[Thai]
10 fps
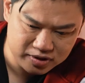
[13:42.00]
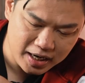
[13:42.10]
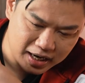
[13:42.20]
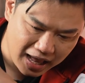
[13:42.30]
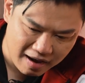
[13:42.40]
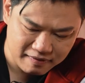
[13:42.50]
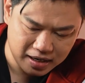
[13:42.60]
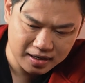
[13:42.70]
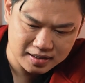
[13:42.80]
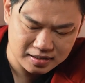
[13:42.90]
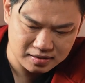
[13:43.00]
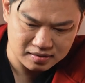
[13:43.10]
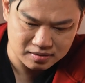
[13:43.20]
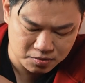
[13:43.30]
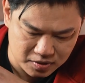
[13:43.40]
เช่นกราฟกำลังขึ้น
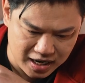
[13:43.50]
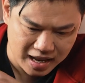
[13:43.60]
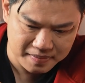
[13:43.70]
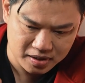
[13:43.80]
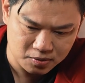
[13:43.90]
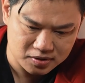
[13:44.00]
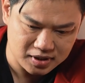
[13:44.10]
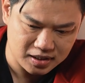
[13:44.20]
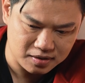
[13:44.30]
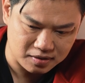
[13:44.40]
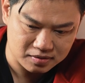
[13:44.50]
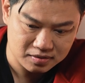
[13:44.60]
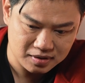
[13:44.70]
คุณกลายเป็นตัวจริงของ